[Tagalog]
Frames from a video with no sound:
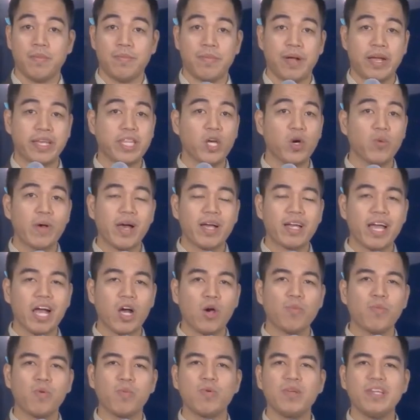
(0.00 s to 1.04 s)
Magandang umaga, ako
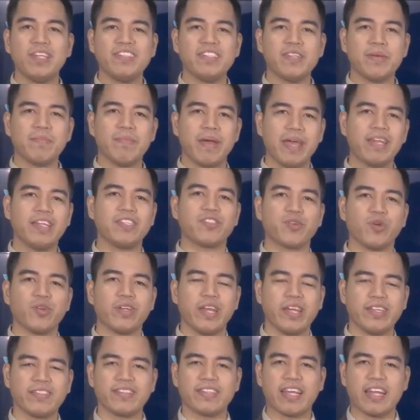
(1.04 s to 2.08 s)
pumuli si Benison
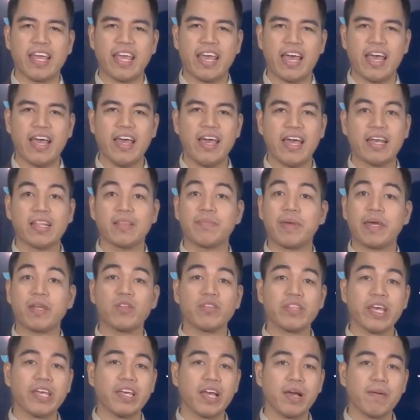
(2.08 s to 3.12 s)
Estareha at meron
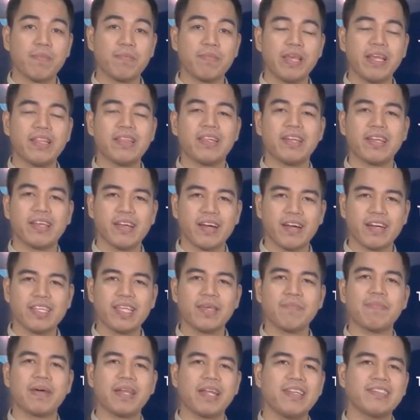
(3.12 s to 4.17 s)
tayong update regarding
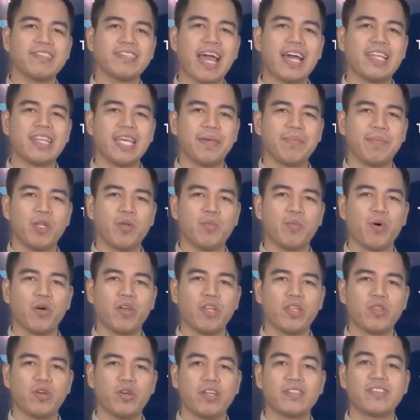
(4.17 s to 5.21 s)
pa rin sa ating
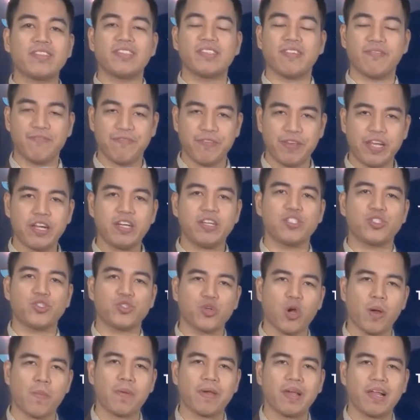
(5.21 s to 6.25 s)
minomonitor na si Severe
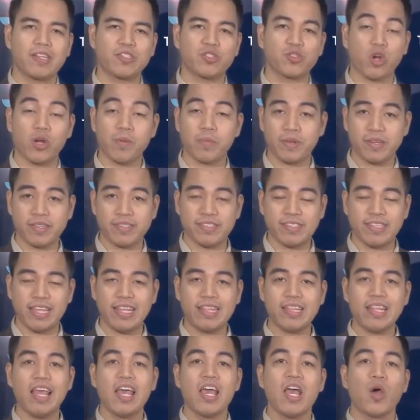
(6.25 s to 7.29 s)
Tropical Storm
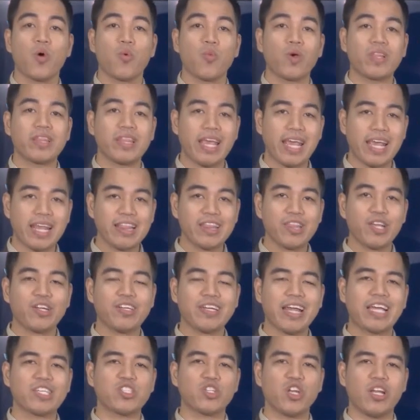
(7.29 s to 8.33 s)
Pristine with
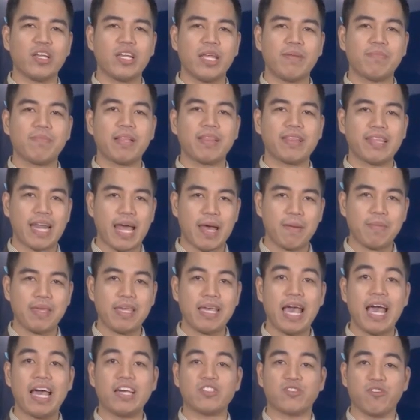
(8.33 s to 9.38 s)
international name na Trami
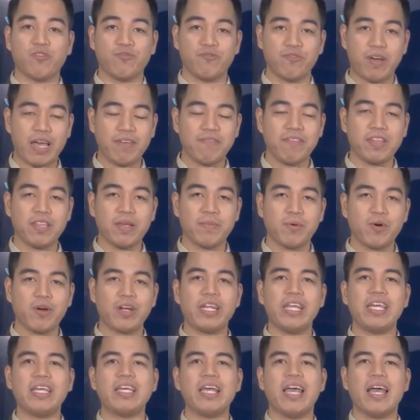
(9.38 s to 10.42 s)
as of 5 in the
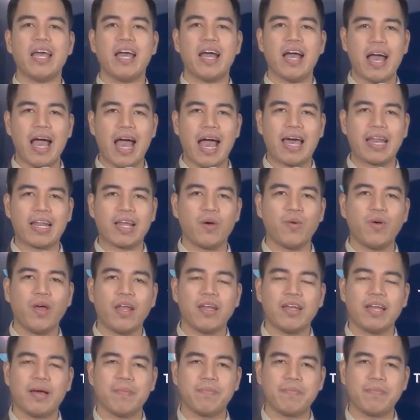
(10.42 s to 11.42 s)
morning, araw ng